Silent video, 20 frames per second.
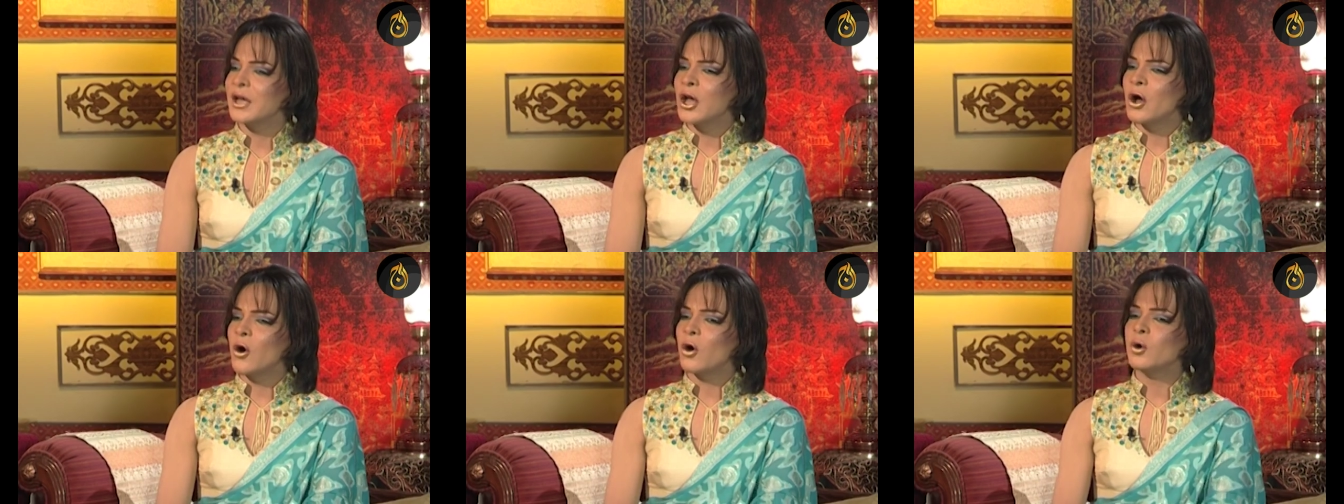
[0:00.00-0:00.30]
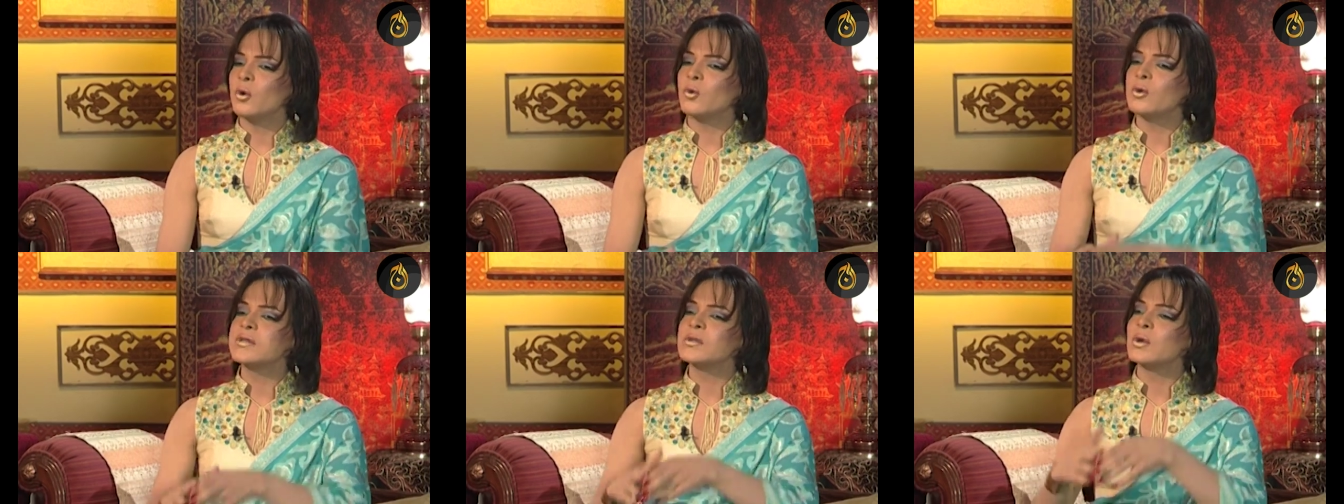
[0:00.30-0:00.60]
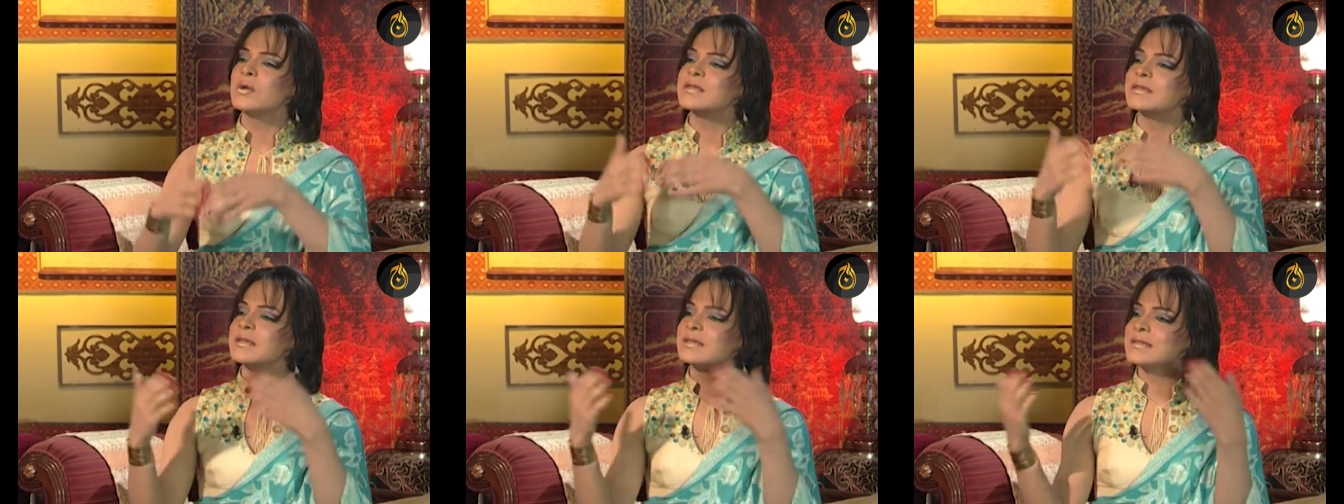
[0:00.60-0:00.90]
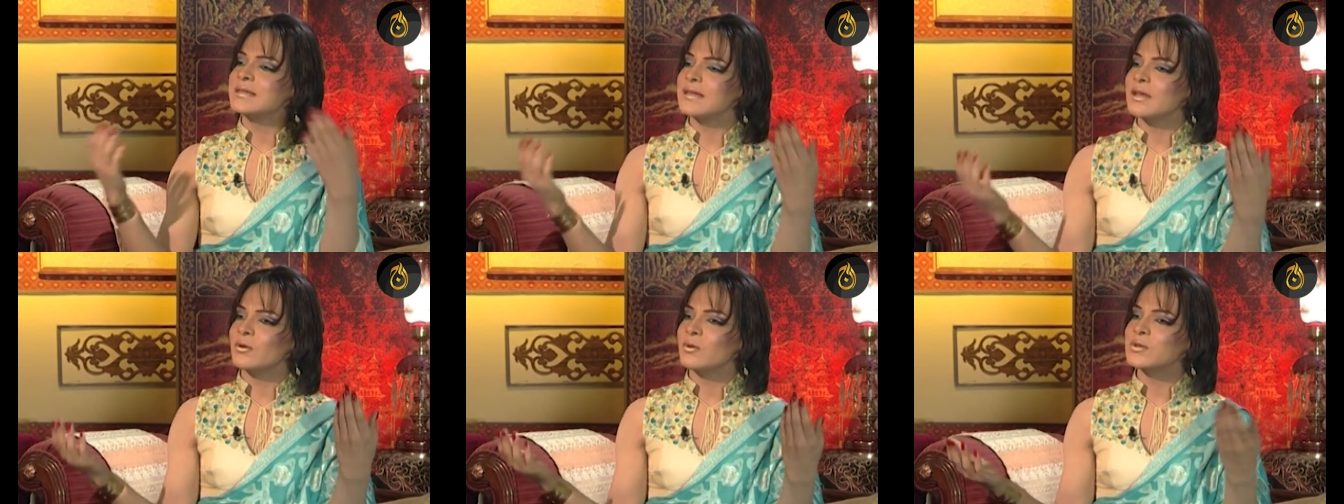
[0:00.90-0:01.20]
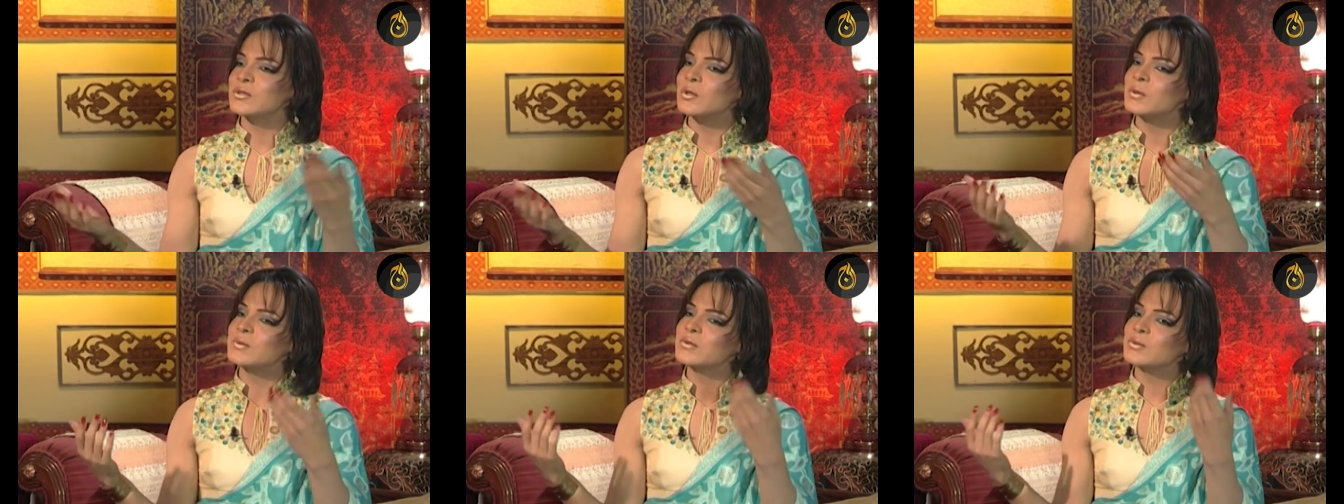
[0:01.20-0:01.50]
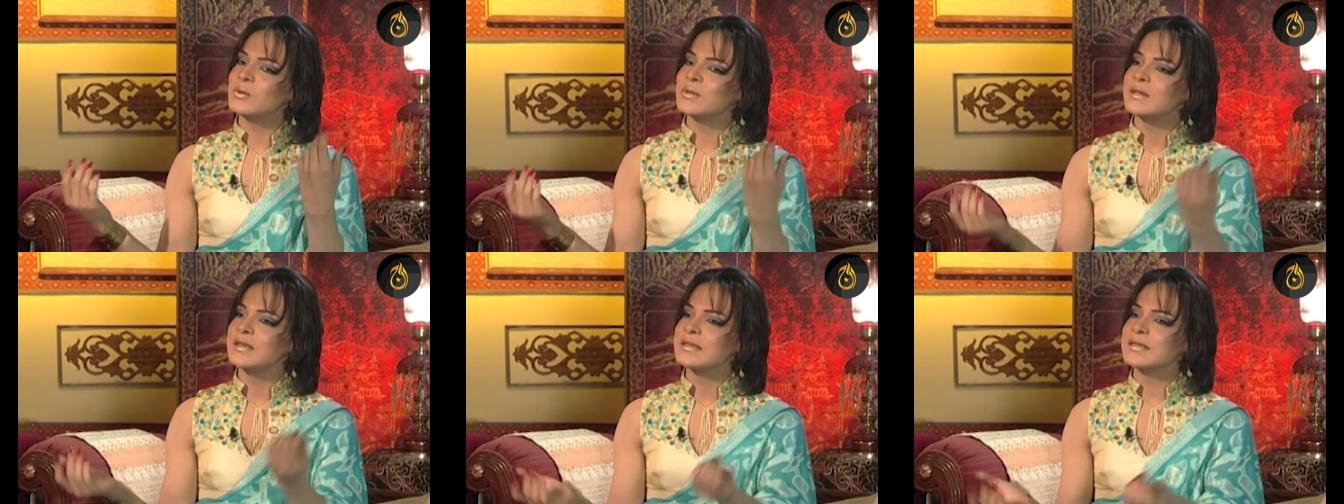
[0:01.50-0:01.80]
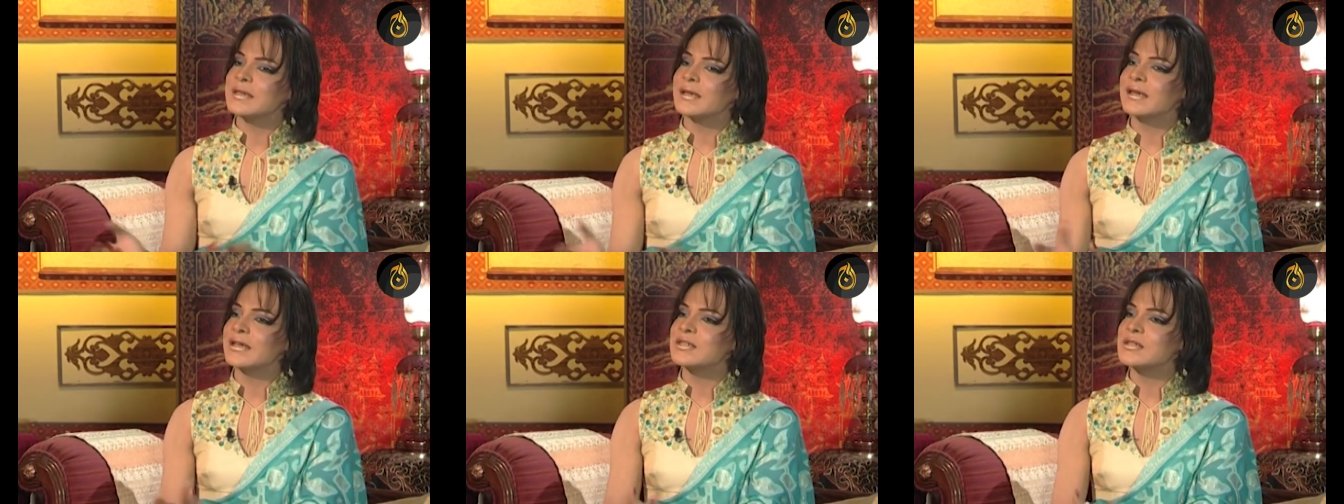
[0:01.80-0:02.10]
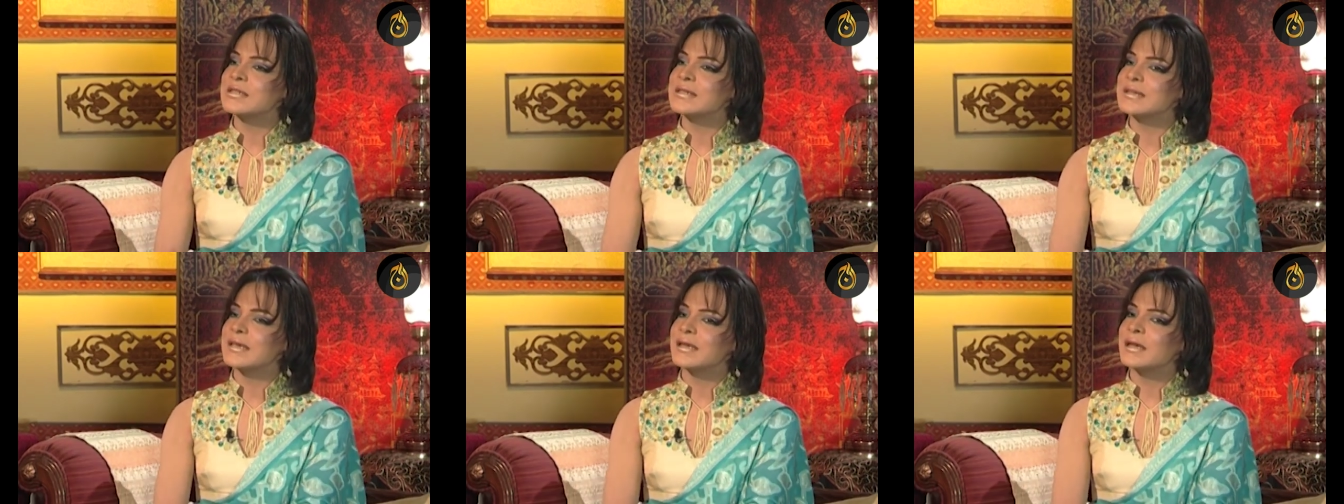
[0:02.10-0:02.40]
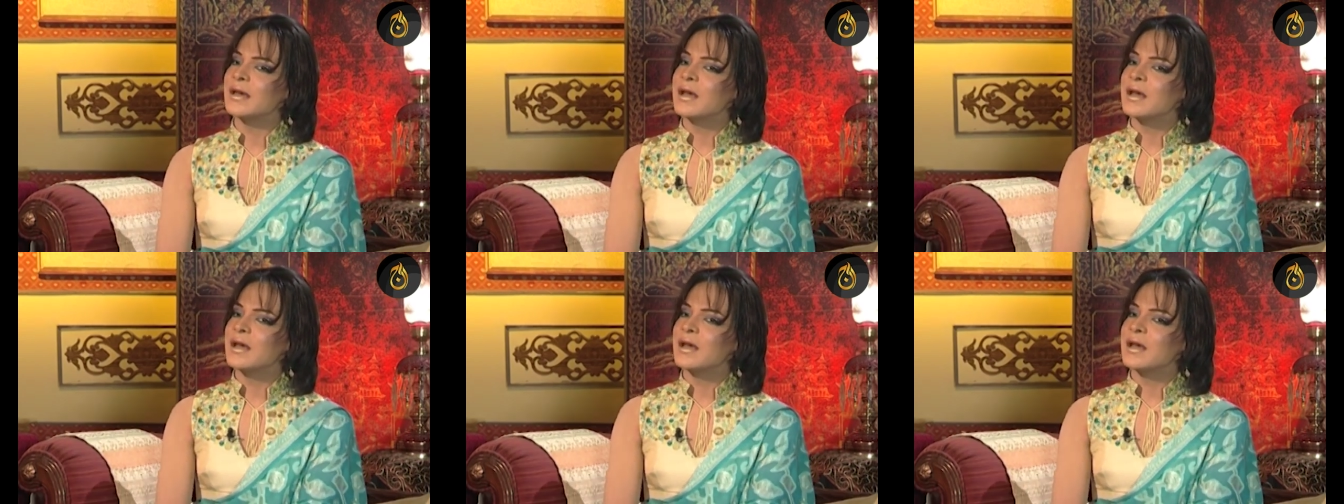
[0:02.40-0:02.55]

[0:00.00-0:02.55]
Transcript: और उस हुसन से उस खूबसूरती से कि जिससे